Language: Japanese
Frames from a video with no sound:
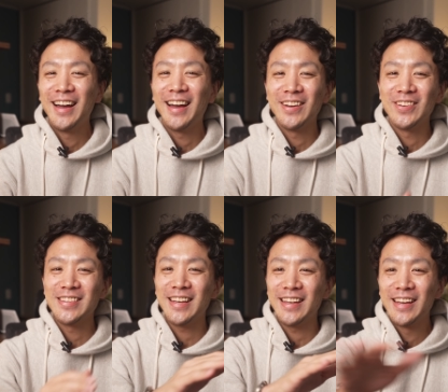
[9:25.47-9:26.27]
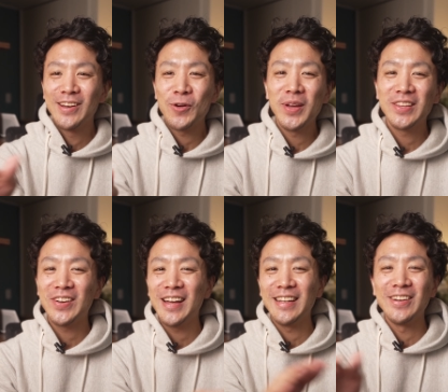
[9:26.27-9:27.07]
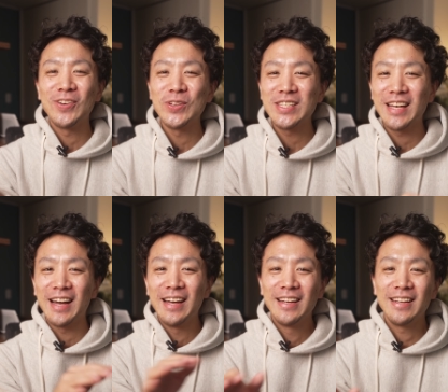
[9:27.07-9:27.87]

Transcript: あの、ぜひコメント欄に残したら、